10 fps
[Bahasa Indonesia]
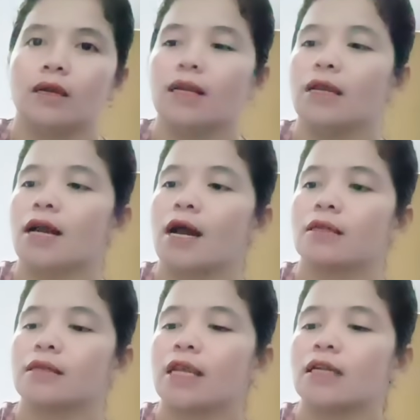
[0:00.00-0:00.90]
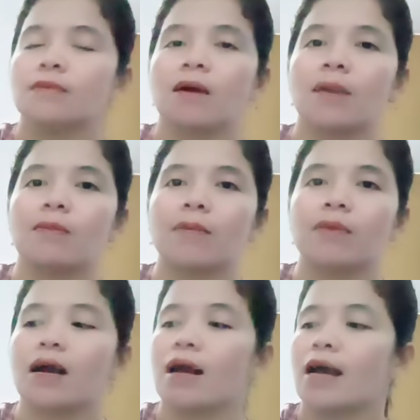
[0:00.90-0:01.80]
Ini kak, tadi semalam
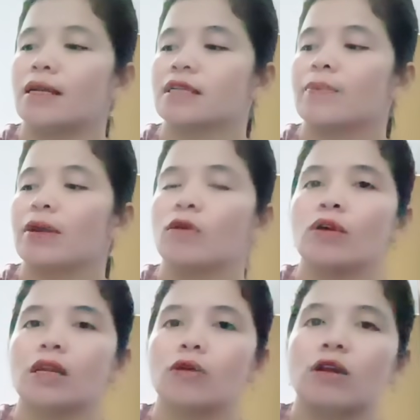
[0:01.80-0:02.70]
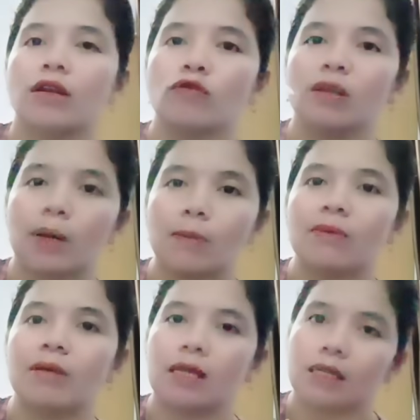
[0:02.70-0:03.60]
kami bilang gak ada cabai endu ini udah dikutipkan
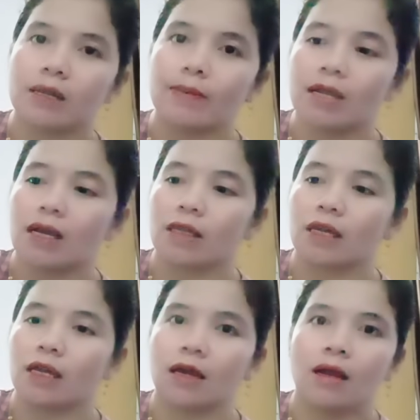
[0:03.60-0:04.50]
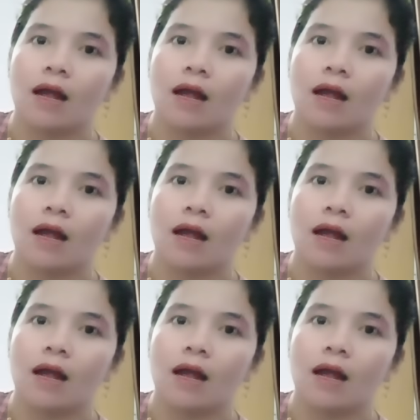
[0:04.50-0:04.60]
bibi tadi cabainya katanya.